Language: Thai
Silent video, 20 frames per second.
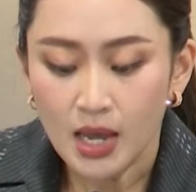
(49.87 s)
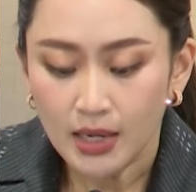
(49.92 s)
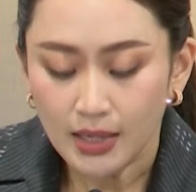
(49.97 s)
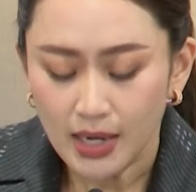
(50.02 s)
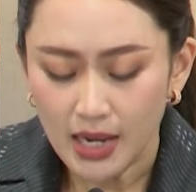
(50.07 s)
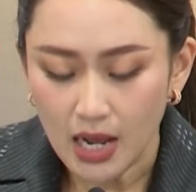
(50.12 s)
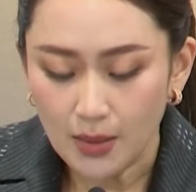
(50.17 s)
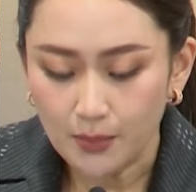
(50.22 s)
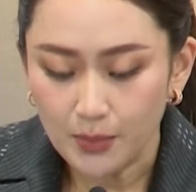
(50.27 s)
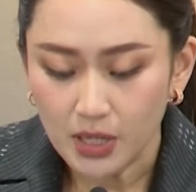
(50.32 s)
ใน
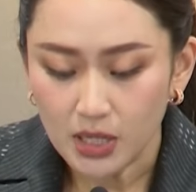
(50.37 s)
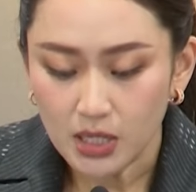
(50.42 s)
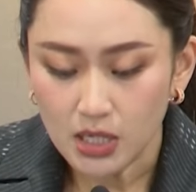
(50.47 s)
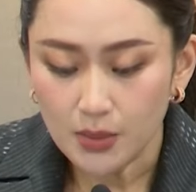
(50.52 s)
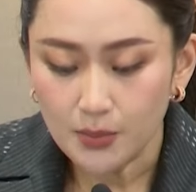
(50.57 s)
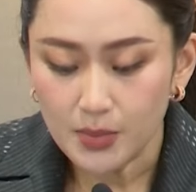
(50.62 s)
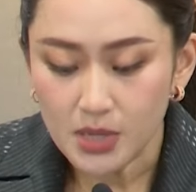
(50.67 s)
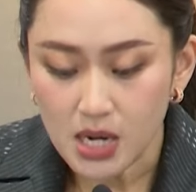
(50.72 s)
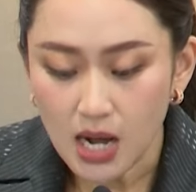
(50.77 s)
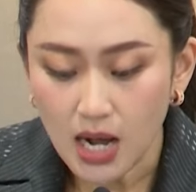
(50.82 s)
อำเภอ
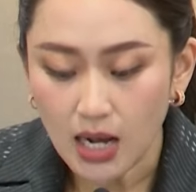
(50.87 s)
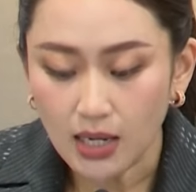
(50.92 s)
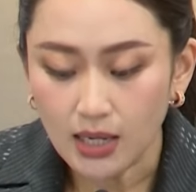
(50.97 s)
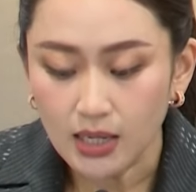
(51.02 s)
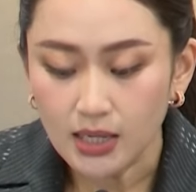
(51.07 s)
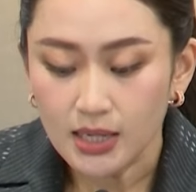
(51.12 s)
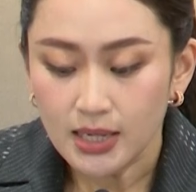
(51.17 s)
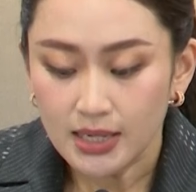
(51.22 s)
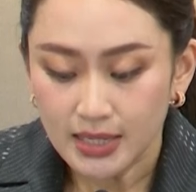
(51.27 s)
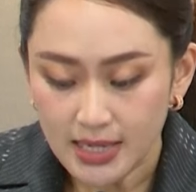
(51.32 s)
เมือง
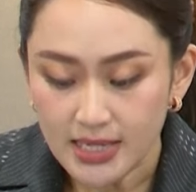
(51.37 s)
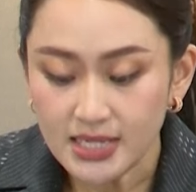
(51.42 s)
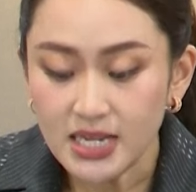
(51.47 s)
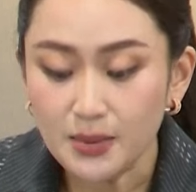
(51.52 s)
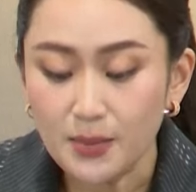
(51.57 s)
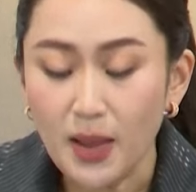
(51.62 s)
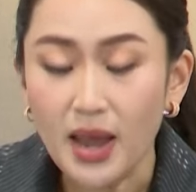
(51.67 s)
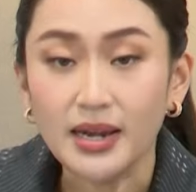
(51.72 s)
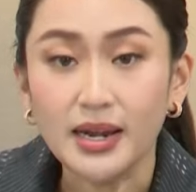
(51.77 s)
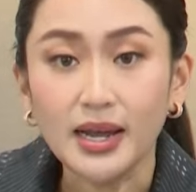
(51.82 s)
ที่เชียง
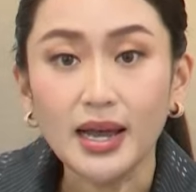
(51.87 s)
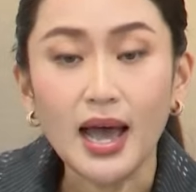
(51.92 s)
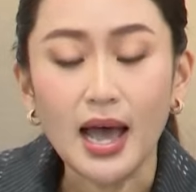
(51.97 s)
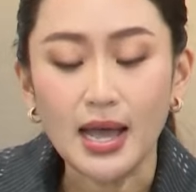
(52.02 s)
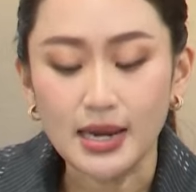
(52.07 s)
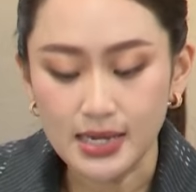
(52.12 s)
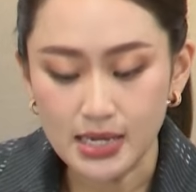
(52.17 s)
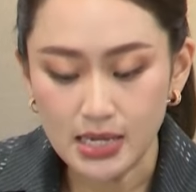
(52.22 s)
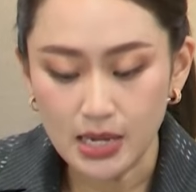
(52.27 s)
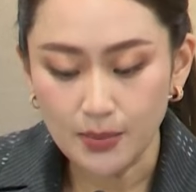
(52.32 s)
ใหม่นะคะ
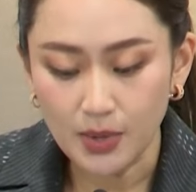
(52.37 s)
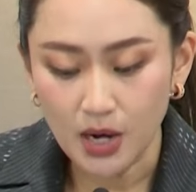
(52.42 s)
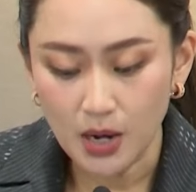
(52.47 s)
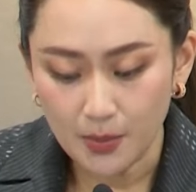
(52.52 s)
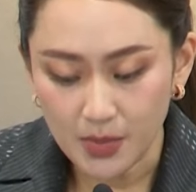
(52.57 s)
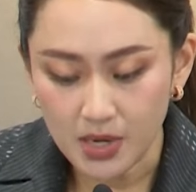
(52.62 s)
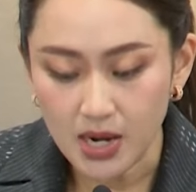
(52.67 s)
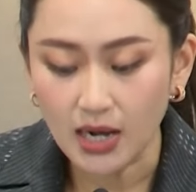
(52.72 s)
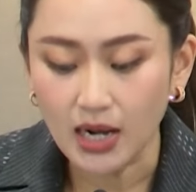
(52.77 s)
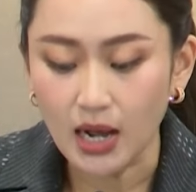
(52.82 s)
ที่อำเภอ
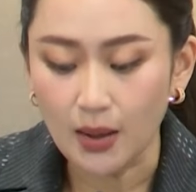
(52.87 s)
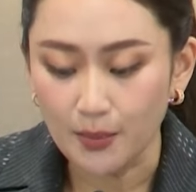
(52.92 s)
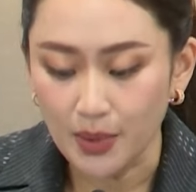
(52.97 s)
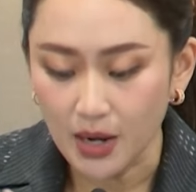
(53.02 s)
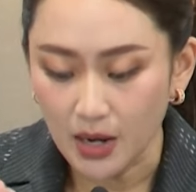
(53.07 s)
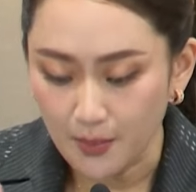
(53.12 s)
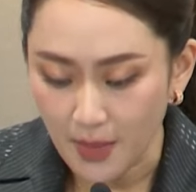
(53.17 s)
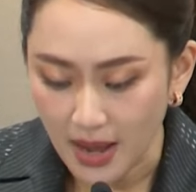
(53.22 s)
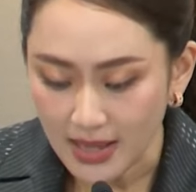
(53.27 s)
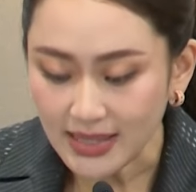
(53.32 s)
เมืองกับอำเภ
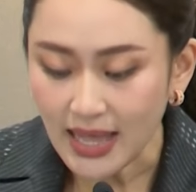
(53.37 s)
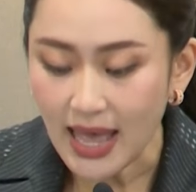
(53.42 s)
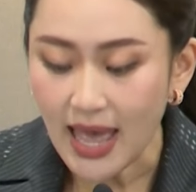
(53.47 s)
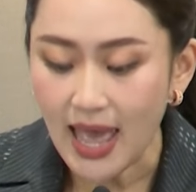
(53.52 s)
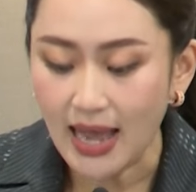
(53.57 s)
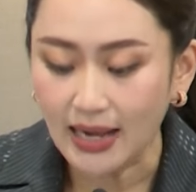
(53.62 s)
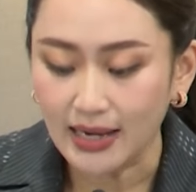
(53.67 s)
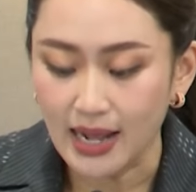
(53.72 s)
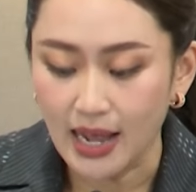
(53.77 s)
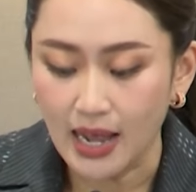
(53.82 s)
อแม่แต
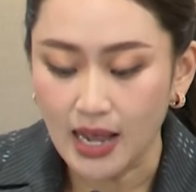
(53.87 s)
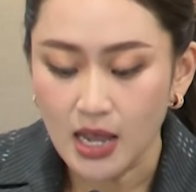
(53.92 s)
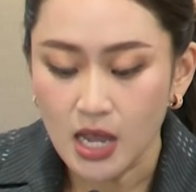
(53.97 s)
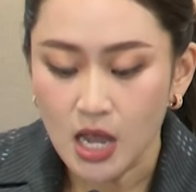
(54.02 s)
งเนี่ย